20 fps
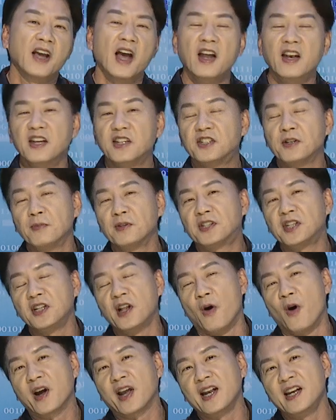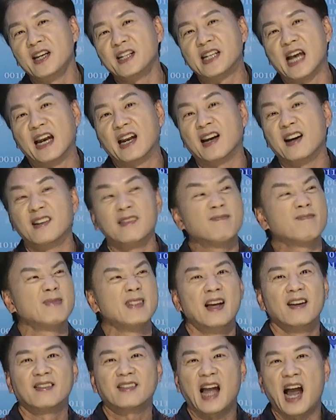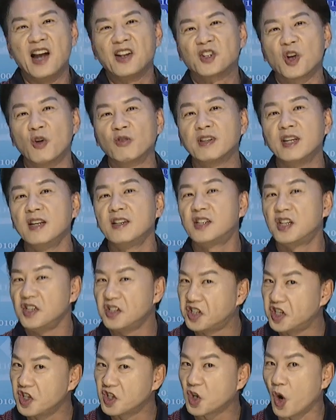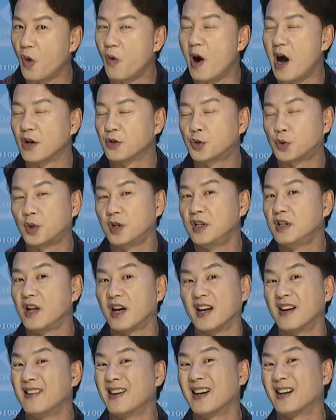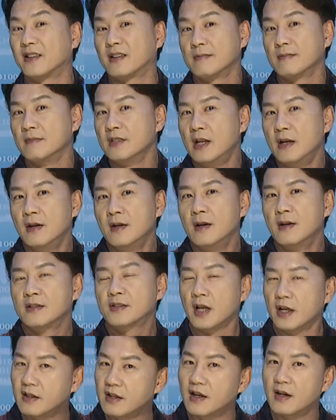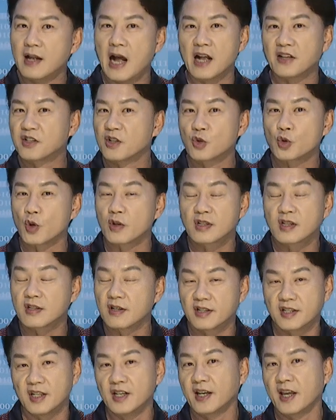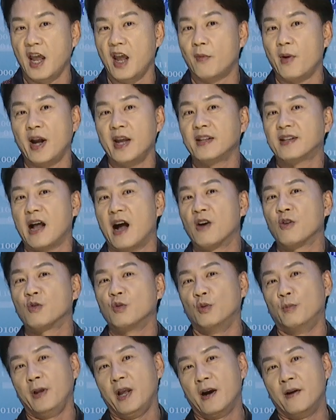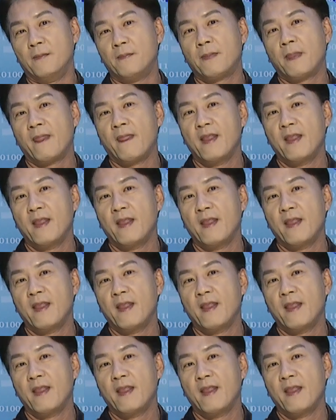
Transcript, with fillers: 对你记不记得我跟你讲那个台中第七期从化区那个那个，真的他只做四星 KY 一档股票，